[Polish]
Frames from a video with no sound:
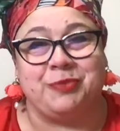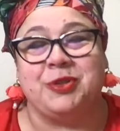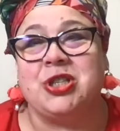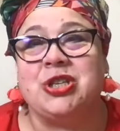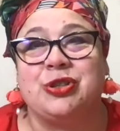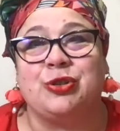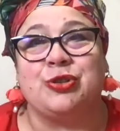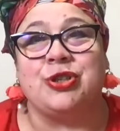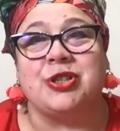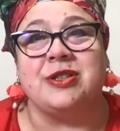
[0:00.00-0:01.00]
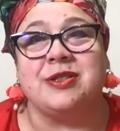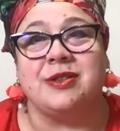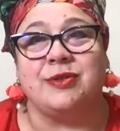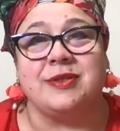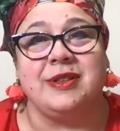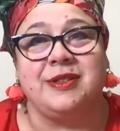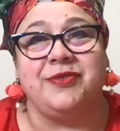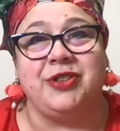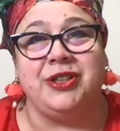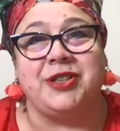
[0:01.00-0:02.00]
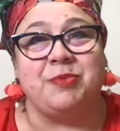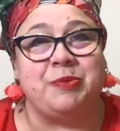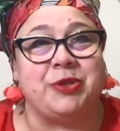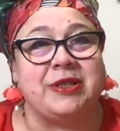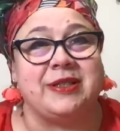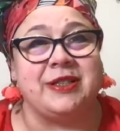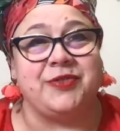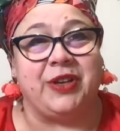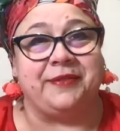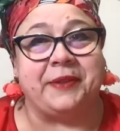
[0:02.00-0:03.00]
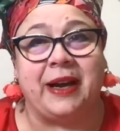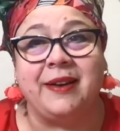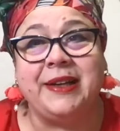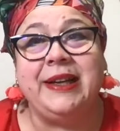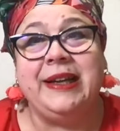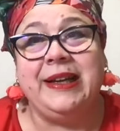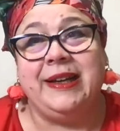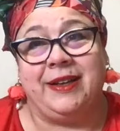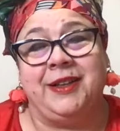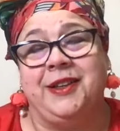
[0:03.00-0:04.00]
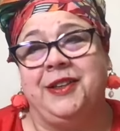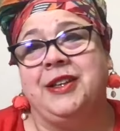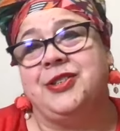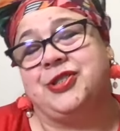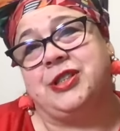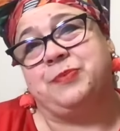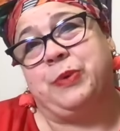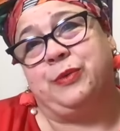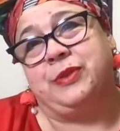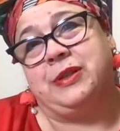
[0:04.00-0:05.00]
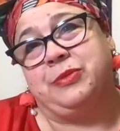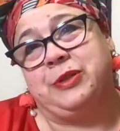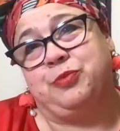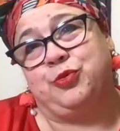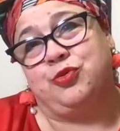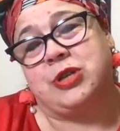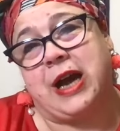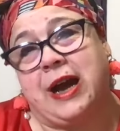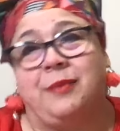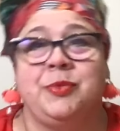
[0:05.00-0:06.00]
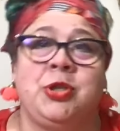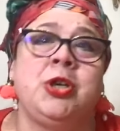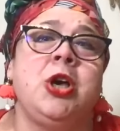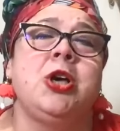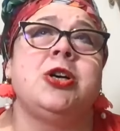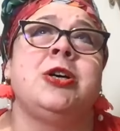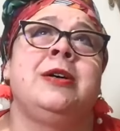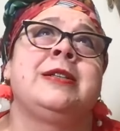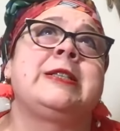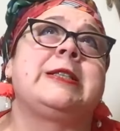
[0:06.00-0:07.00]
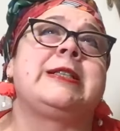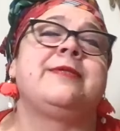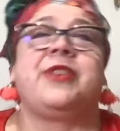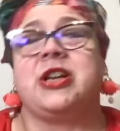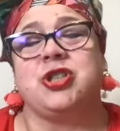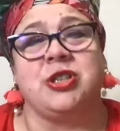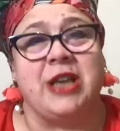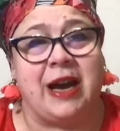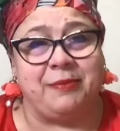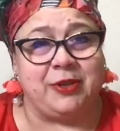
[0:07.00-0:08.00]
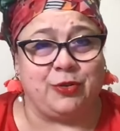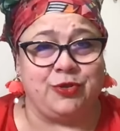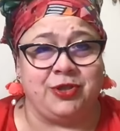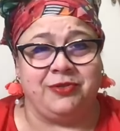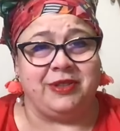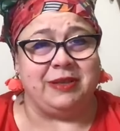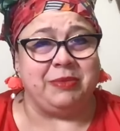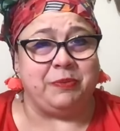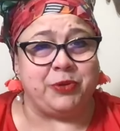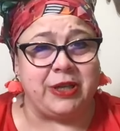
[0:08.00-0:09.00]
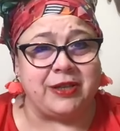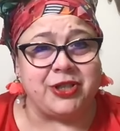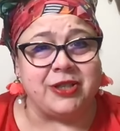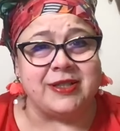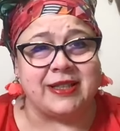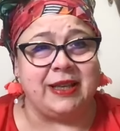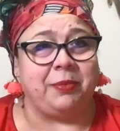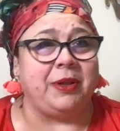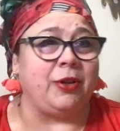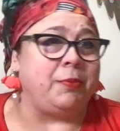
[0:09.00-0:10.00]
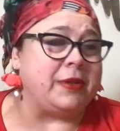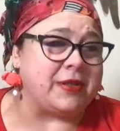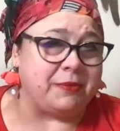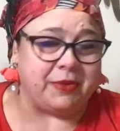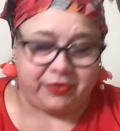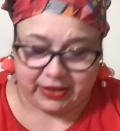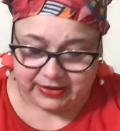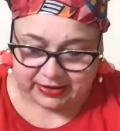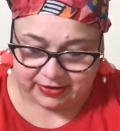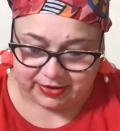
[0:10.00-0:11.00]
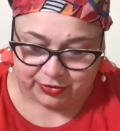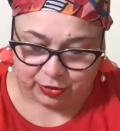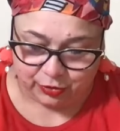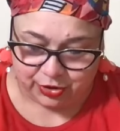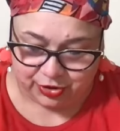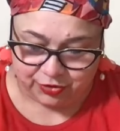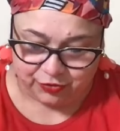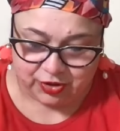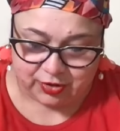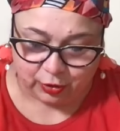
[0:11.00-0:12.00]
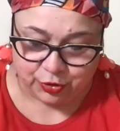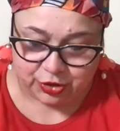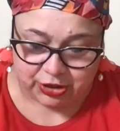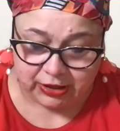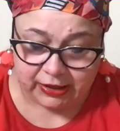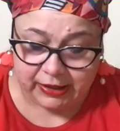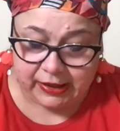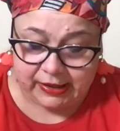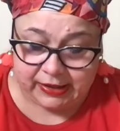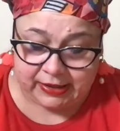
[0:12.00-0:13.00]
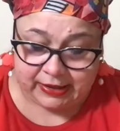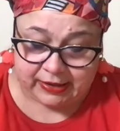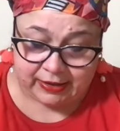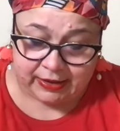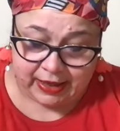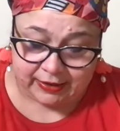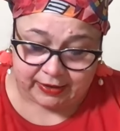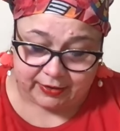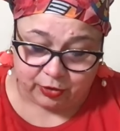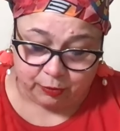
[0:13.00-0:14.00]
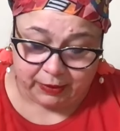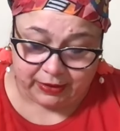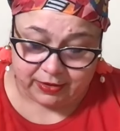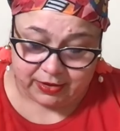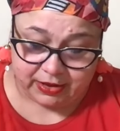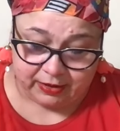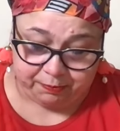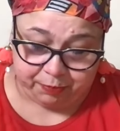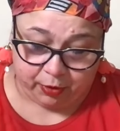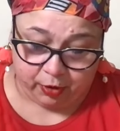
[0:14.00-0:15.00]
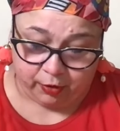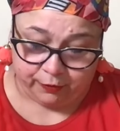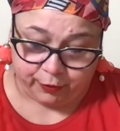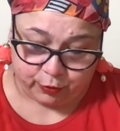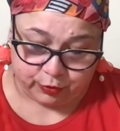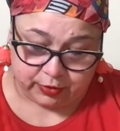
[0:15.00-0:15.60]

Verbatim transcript: Myślę, że troszeczkę się rozleniwiliśmy przez te święta i jeszcze z pełnymi brzuszkami, E, z wrażeniami rodzinnymi, przyjacielskimi, no będziemy wracać do rzeczywistości. E, I jaki to będzie powrót?